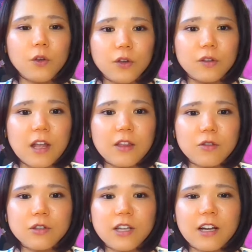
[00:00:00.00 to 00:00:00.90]
ういう
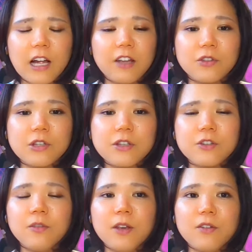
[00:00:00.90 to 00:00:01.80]
ネット社会の
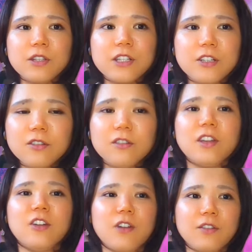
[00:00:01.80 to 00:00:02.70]
仕組みを知るっ
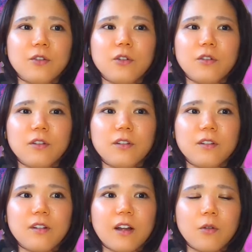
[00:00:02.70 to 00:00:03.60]
ていうのがすごく、
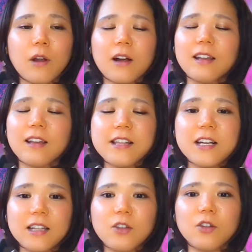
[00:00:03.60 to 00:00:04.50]
あの、これから大事
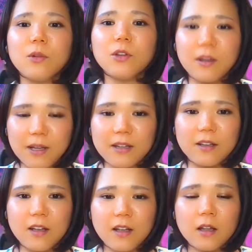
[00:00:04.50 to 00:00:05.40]
かなと思ってます。
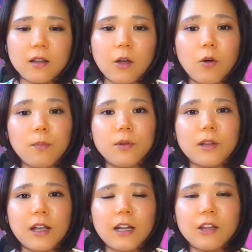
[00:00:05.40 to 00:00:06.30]
うんで、オープン
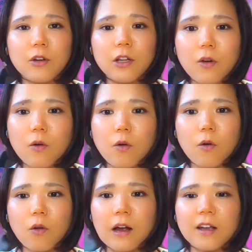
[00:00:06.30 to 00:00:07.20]
なやり取りを
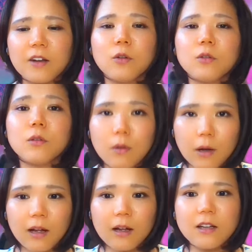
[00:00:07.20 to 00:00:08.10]
心がけることと
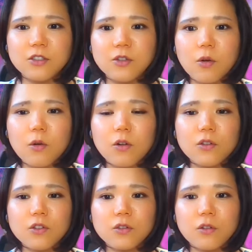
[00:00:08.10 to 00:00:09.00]
か、情報
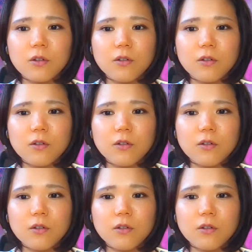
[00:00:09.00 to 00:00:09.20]
の取得